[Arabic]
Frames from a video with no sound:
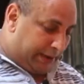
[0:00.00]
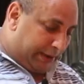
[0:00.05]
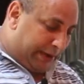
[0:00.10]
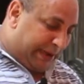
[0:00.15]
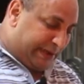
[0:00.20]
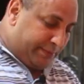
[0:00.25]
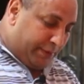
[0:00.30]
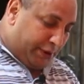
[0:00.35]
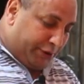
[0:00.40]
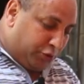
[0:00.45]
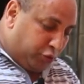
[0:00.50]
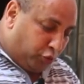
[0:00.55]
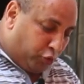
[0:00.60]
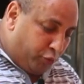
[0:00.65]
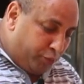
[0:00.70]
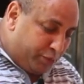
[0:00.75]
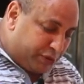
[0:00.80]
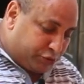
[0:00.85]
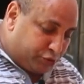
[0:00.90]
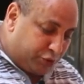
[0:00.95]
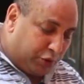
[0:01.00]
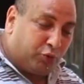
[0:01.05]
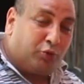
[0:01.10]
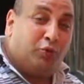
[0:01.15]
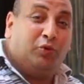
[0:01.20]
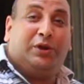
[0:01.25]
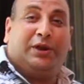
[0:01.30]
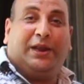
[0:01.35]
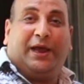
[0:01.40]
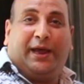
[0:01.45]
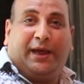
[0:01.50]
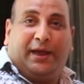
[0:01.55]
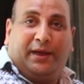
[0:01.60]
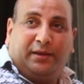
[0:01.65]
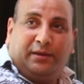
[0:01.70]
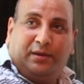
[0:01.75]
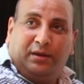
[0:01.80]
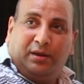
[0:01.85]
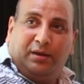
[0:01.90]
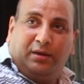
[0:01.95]
لازم اديله تكون مسنوق
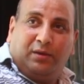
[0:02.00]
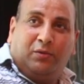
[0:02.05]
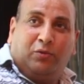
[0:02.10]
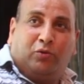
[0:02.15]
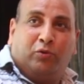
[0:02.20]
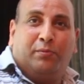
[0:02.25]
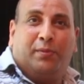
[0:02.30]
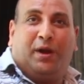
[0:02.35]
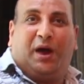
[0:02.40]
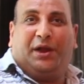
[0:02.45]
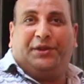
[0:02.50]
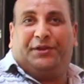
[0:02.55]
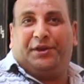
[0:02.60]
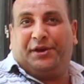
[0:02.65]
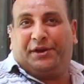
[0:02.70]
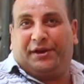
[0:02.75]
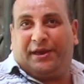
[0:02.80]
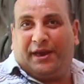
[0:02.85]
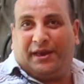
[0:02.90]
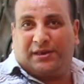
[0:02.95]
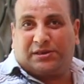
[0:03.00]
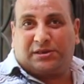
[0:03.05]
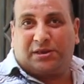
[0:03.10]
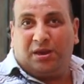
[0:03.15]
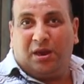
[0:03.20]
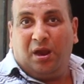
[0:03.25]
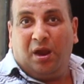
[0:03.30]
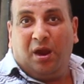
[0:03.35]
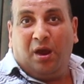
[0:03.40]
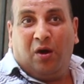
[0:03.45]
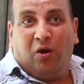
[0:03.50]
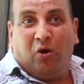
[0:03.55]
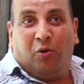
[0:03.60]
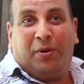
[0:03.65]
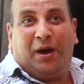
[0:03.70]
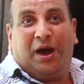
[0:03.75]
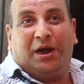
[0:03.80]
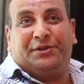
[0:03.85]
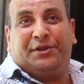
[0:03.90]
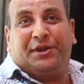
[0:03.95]
كلها ويكون محضر اكياس
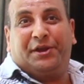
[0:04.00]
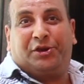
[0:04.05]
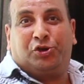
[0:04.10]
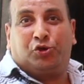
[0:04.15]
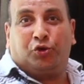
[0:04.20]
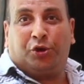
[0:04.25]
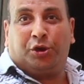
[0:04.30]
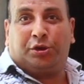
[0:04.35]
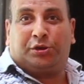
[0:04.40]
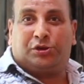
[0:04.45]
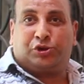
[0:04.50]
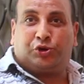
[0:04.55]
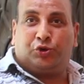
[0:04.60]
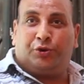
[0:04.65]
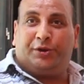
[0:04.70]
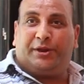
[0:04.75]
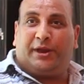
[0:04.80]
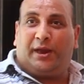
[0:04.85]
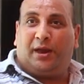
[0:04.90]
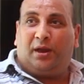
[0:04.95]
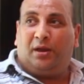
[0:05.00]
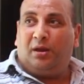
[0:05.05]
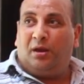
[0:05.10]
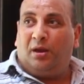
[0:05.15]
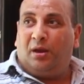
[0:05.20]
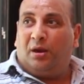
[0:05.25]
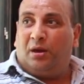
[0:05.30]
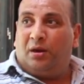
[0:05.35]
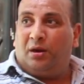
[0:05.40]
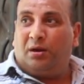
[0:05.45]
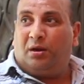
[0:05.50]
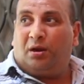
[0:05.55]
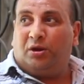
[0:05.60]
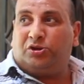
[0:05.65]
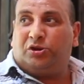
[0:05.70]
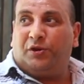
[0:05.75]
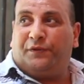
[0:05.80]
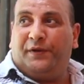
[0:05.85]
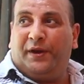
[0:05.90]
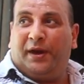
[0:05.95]
ومحضر شنط سوداء
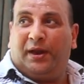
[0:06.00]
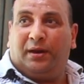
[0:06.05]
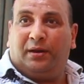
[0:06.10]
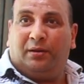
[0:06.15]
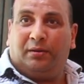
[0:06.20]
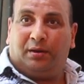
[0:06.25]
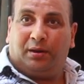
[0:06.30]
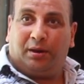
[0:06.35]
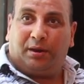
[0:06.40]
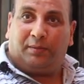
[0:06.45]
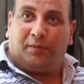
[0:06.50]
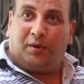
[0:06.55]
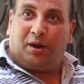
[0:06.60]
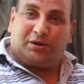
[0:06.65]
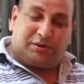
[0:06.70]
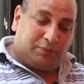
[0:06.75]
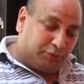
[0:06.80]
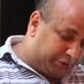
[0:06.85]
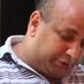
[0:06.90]
يحط فيها المواقف